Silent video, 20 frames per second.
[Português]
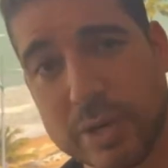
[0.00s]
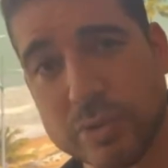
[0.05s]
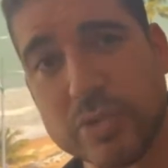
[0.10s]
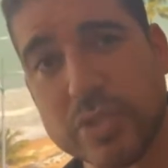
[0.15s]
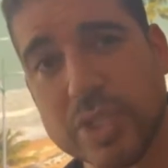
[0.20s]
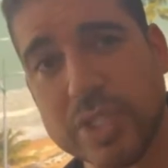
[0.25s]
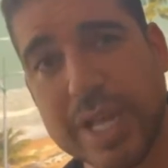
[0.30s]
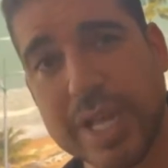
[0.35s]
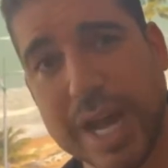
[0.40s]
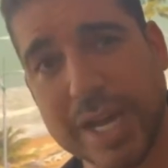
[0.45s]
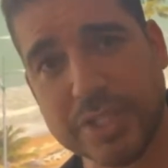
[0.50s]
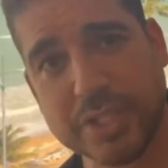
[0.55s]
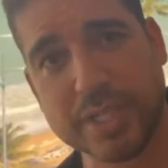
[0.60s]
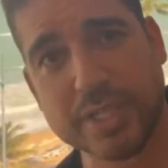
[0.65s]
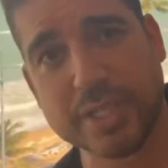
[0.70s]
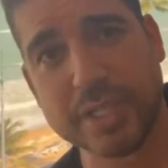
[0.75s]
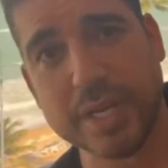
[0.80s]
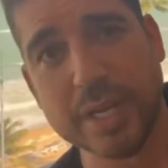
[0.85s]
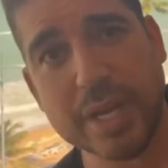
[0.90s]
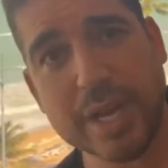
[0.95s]

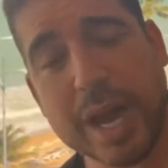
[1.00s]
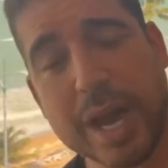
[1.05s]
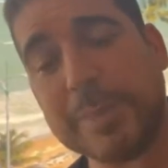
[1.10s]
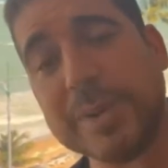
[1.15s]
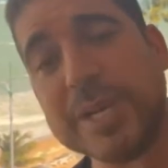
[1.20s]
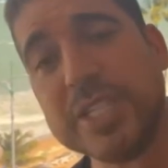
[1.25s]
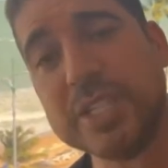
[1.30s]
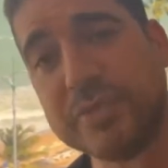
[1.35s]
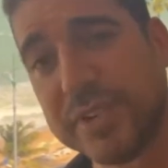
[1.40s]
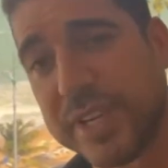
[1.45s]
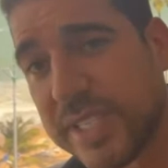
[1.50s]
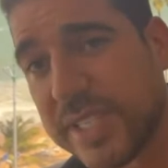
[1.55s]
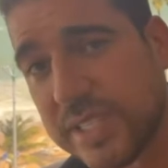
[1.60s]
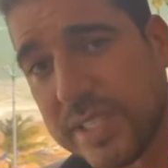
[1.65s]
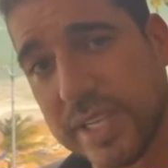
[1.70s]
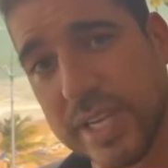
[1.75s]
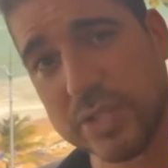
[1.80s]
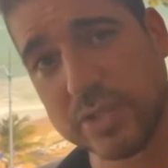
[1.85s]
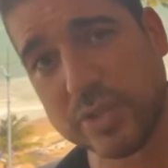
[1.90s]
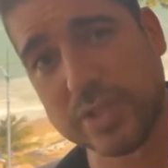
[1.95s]
autodidática. Aprendi
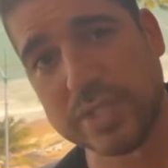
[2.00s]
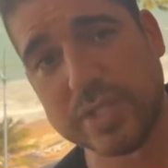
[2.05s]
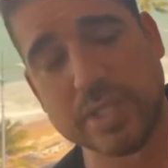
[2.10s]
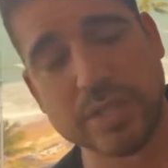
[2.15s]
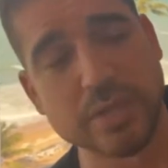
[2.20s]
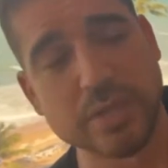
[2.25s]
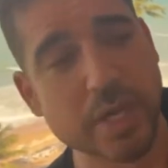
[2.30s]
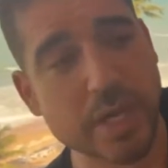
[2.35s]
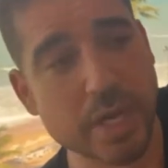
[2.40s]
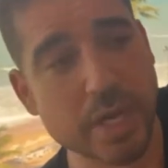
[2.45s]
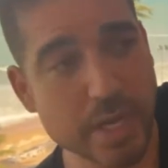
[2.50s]
francês sozinho.